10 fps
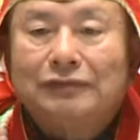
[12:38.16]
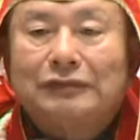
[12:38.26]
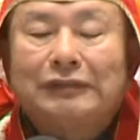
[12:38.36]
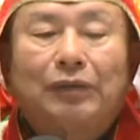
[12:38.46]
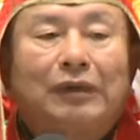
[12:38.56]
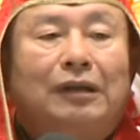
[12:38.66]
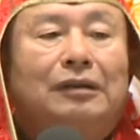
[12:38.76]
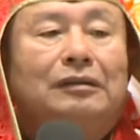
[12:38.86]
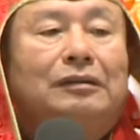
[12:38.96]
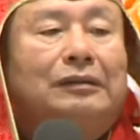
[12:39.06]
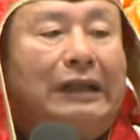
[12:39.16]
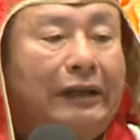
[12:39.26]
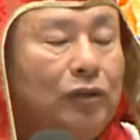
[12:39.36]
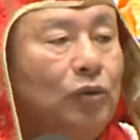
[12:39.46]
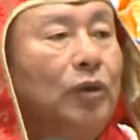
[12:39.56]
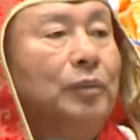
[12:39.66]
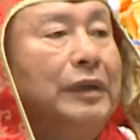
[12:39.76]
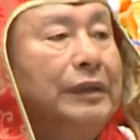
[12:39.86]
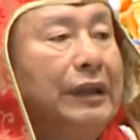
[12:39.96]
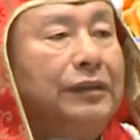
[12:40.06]
那么来过我
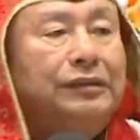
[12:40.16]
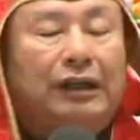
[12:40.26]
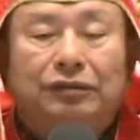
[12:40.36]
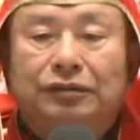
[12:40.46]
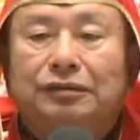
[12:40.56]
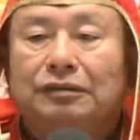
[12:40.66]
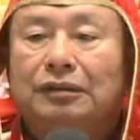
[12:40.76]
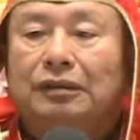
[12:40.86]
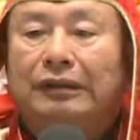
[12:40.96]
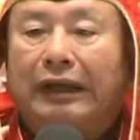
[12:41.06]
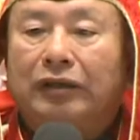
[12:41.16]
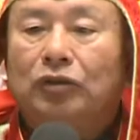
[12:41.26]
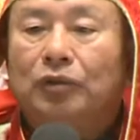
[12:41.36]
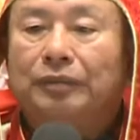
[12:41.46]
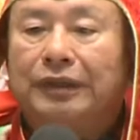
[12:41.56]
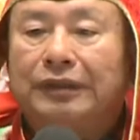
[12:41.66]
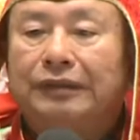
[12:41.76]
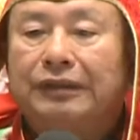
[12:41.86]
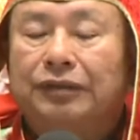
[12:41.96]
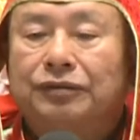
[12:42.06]
们雷藏寺的，来过我们雷
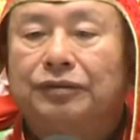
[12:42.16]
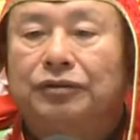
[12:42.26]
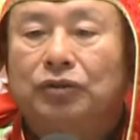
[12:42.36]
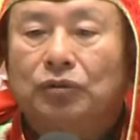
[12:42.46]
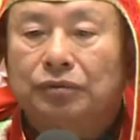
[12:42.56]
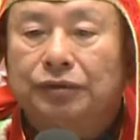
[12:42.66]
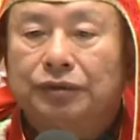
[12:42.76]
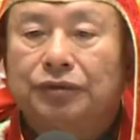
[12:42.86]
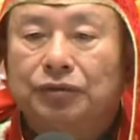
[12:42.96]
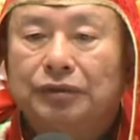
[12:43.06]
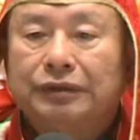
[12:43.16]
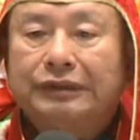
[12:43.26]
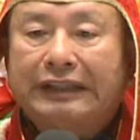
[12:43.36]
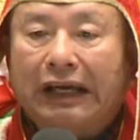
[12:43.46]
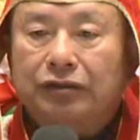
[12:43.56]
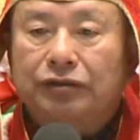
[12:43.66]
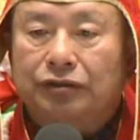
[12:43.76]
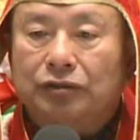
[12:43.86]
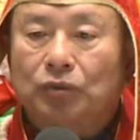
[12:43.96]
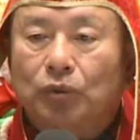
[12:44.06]
藏寺受师尊加
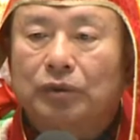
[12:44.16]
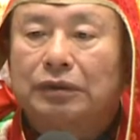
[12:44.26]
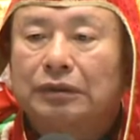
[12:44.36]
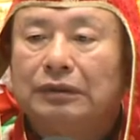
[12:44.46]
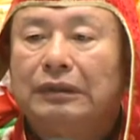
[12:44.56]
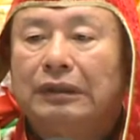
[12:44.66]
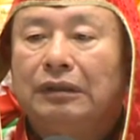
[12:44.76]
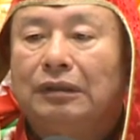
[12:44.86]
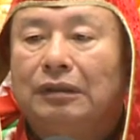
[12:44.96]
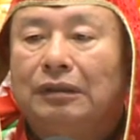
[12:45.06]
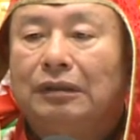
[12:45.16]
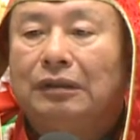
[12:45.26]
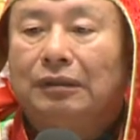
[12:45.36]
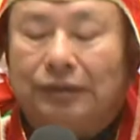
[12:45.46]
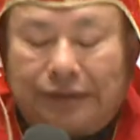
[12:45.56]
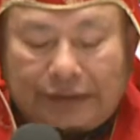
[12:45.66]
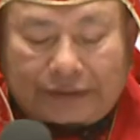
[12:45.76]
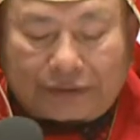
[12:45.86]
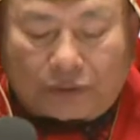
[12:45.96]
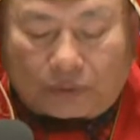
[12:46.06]
持过的，这
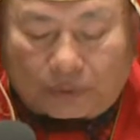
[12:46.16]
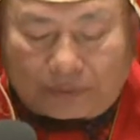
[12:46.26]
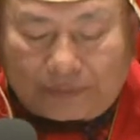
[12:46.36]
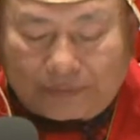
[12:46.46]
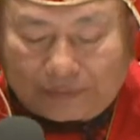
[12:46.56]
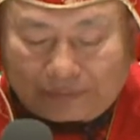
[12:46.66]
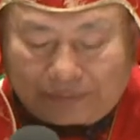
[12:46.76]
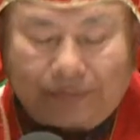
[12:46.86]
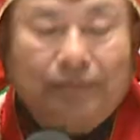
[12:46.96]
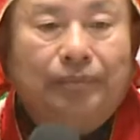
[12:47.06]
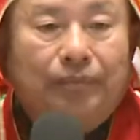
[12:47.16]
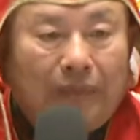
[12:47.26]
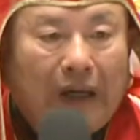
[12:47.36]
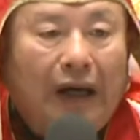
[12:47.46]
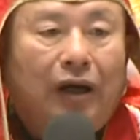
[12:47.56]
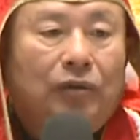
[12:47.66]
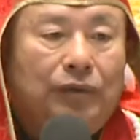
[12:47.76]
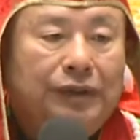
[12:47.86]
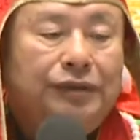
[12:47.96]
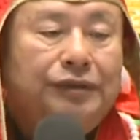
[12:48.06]
个有马
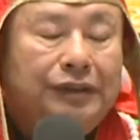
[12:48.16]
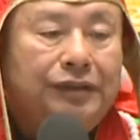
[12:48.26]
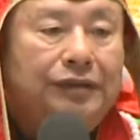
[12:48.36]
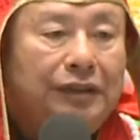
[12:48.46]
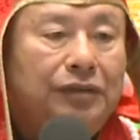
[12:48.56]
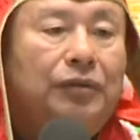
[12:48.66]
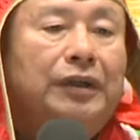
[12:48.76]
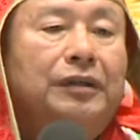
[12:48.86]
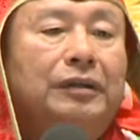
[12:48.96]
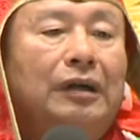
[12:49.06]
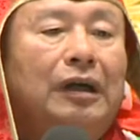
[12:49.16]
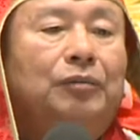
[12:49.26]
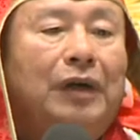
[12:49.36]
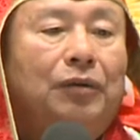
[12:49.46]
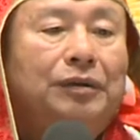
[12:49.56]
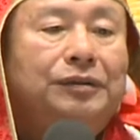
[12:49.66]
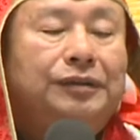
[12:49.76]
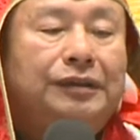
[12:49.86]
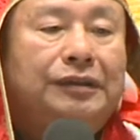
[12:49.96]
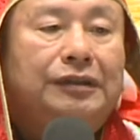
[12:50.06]
文金立委啊，马文
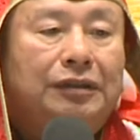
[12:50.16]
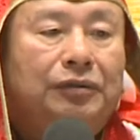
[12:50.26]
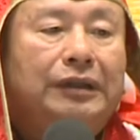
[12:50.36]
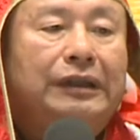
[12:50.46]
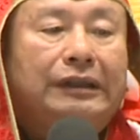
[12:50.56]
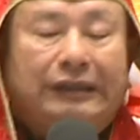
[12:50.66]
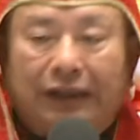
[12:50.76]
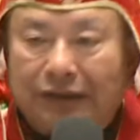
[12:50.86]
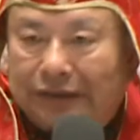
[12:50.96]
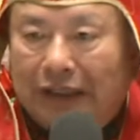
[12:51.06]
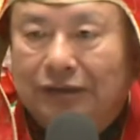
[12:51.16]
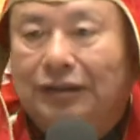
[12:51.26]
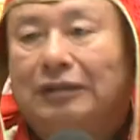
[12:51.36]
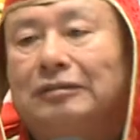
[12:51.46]
金立委，他也当选。